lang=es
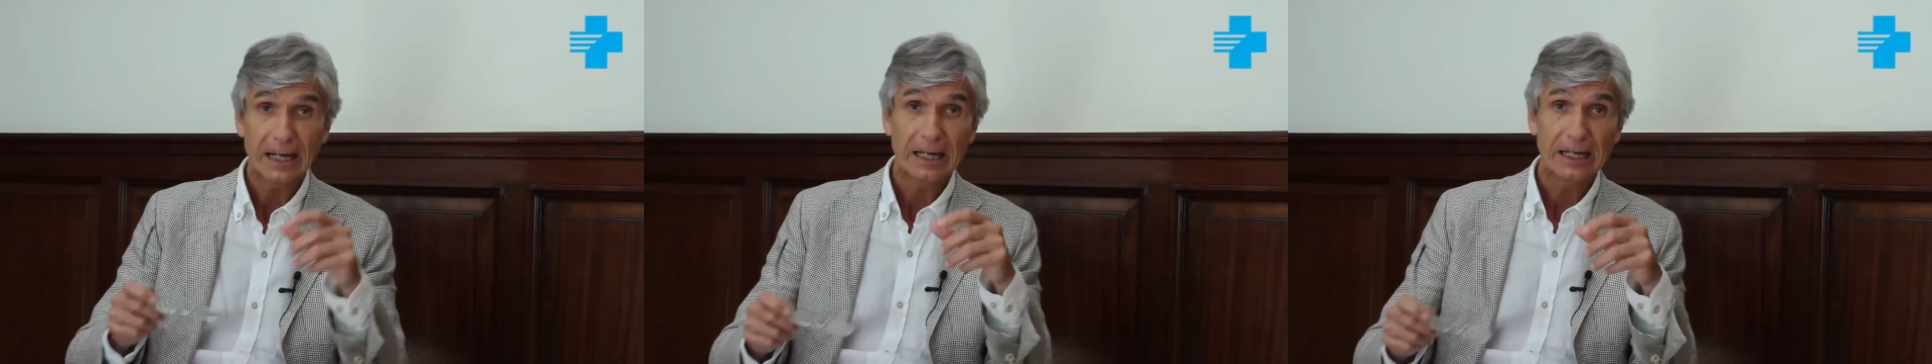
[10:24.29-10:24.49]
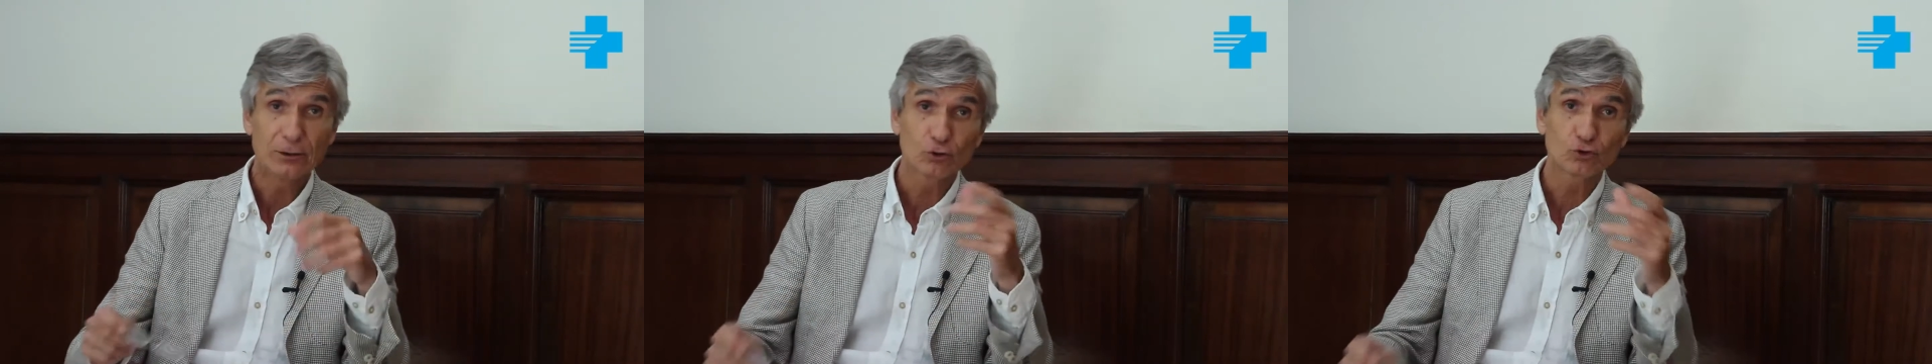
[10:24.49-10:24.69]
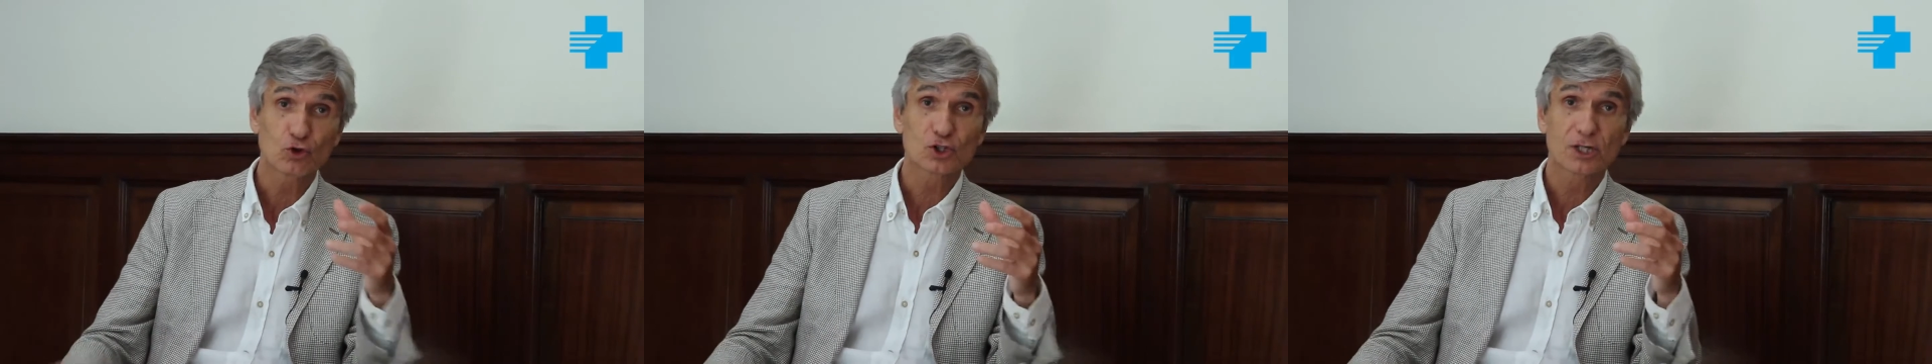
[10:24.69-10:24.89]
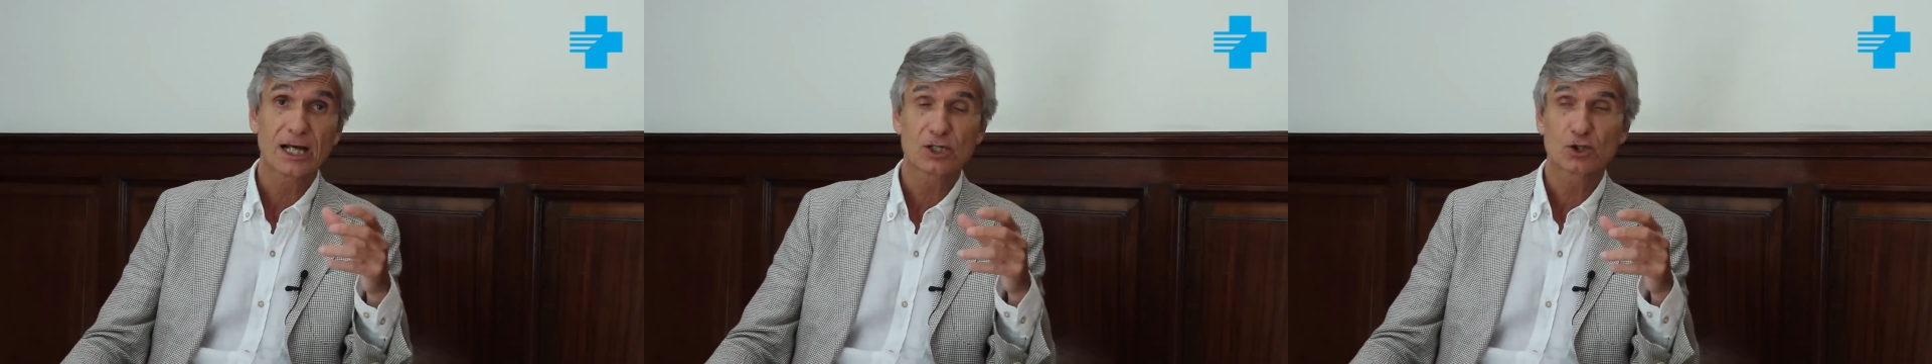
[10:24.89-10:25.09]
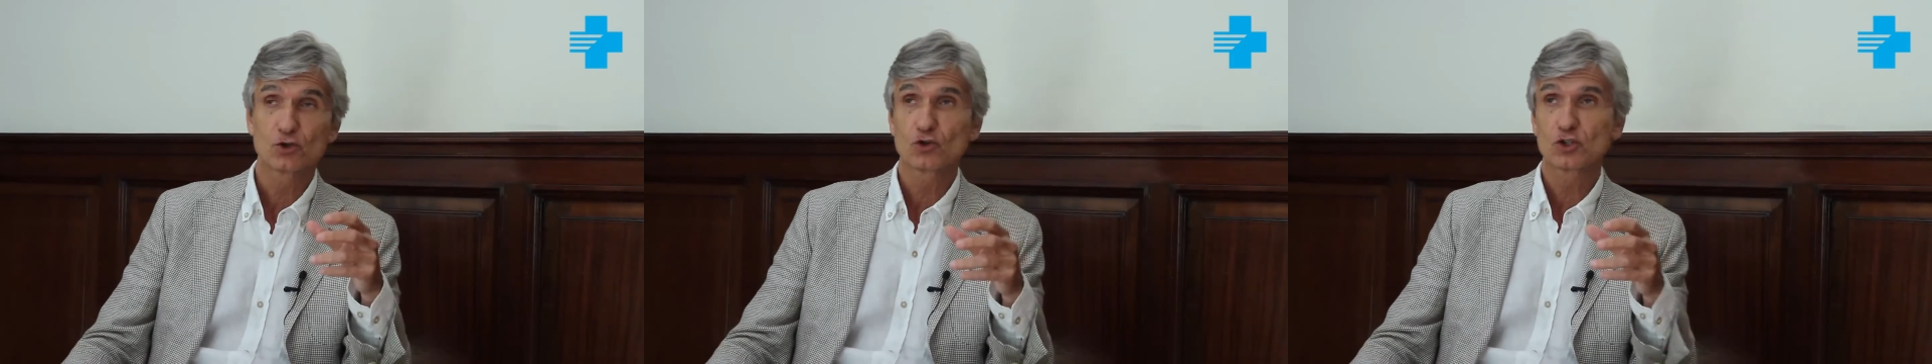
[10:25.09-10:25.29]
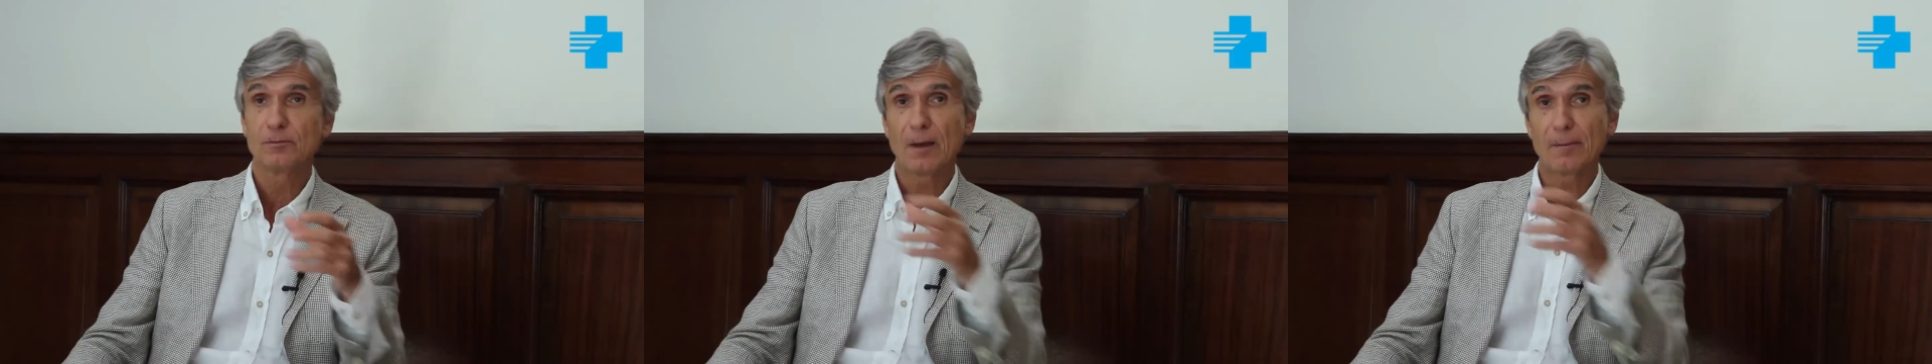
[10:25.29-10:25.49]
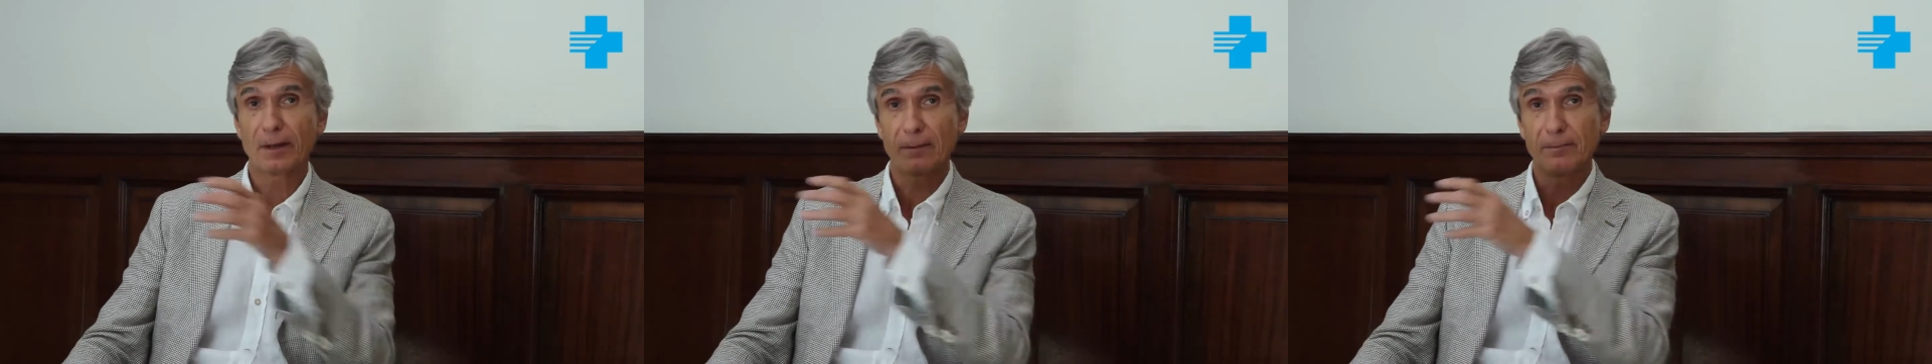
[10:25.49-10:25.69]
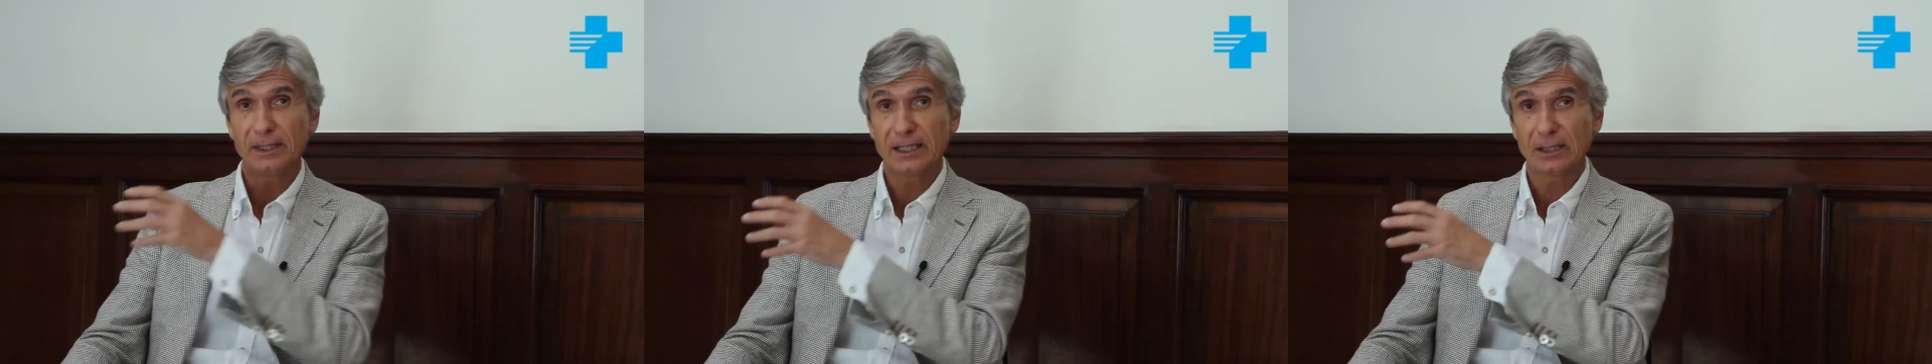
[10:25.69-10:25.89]
En otros casos, si me
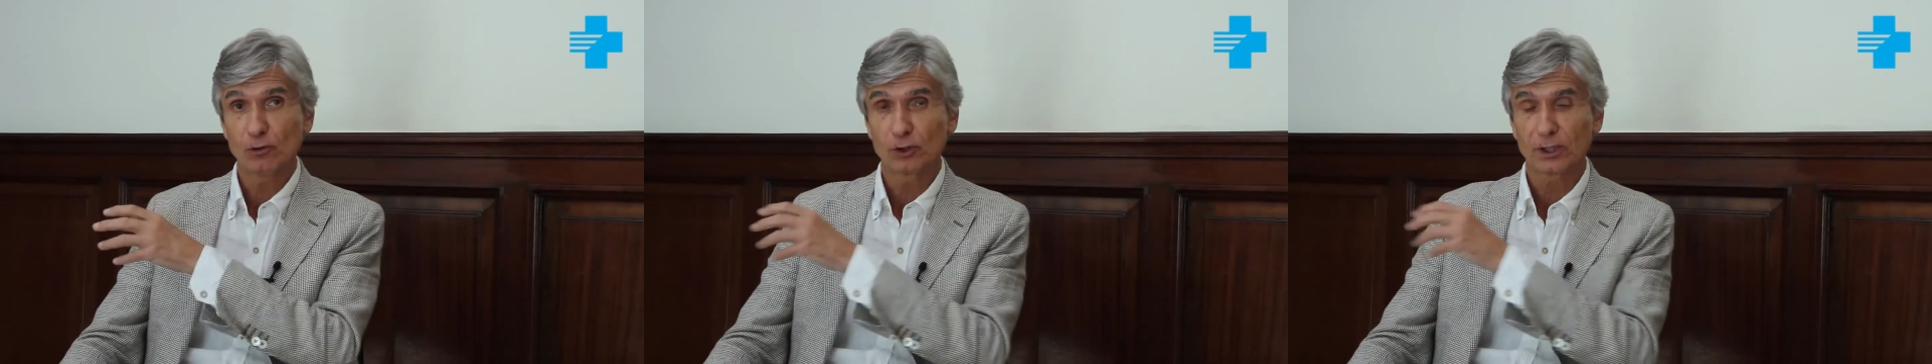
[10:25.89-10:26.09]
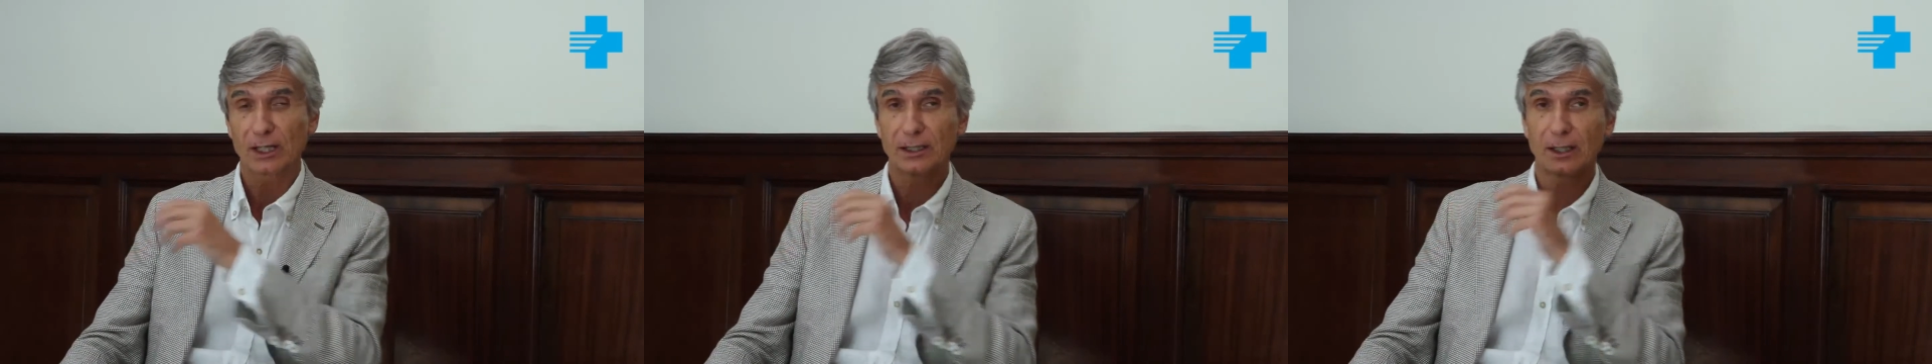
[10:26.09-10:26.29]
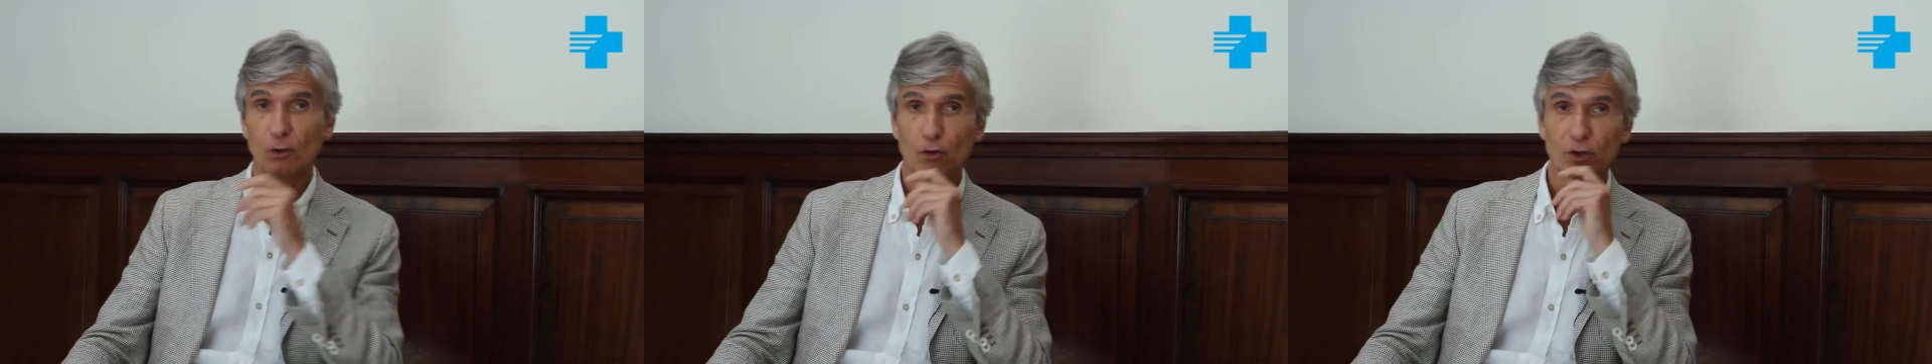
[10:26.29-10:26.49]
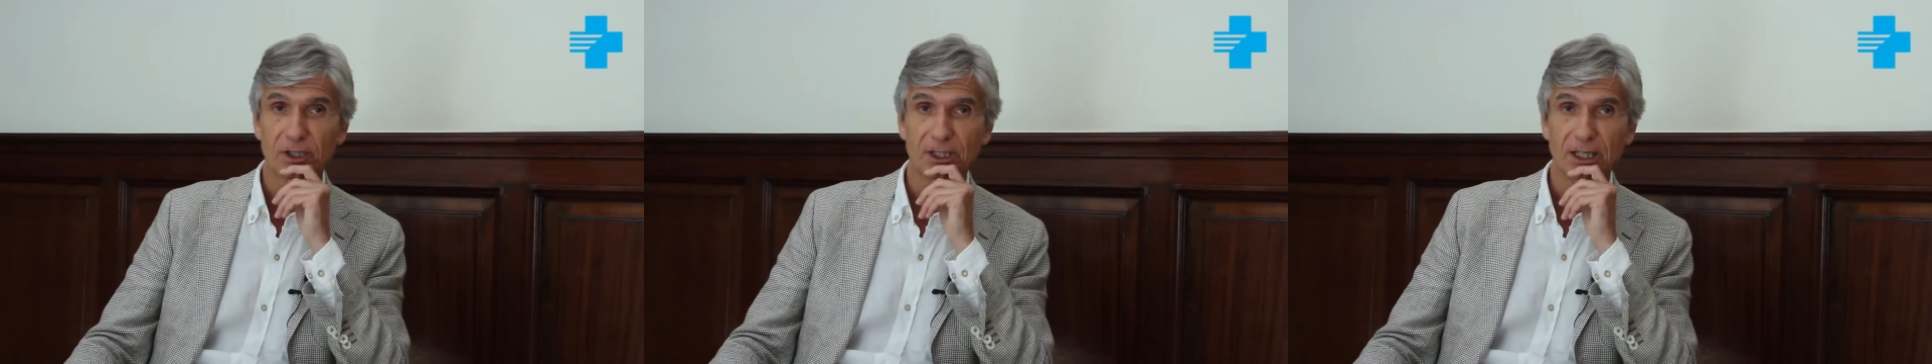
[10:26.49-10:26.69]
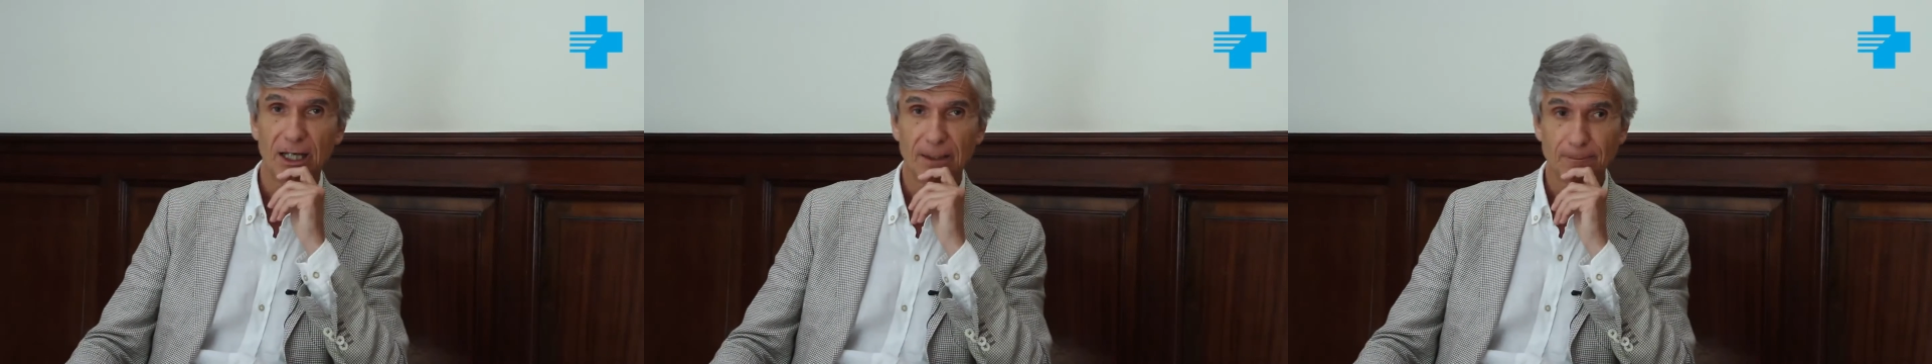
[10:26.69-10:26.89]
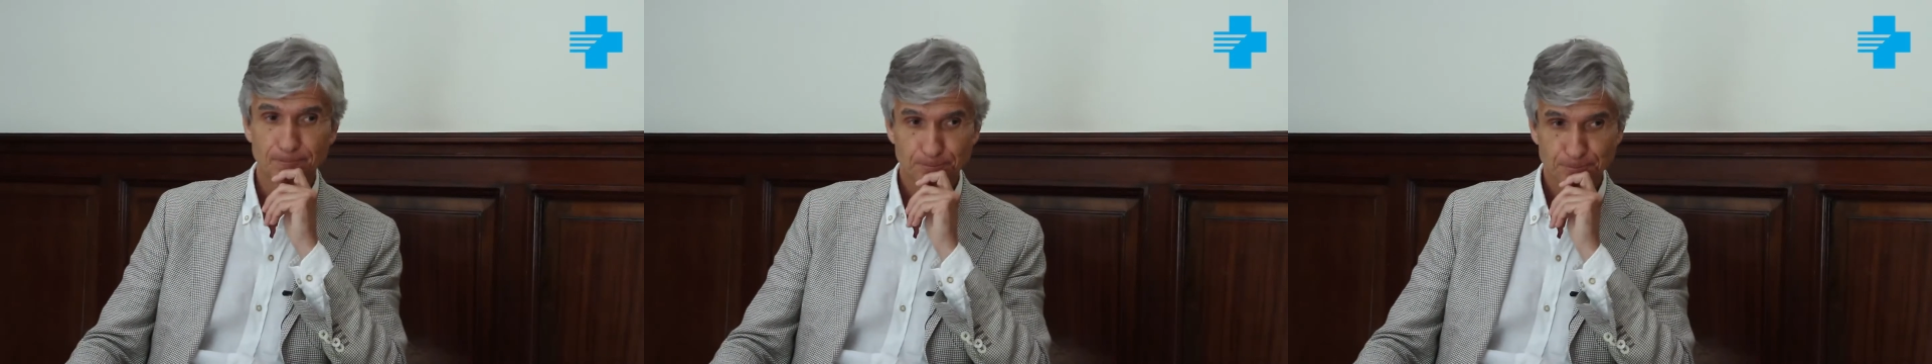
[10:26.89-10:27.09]
permiten otra analogía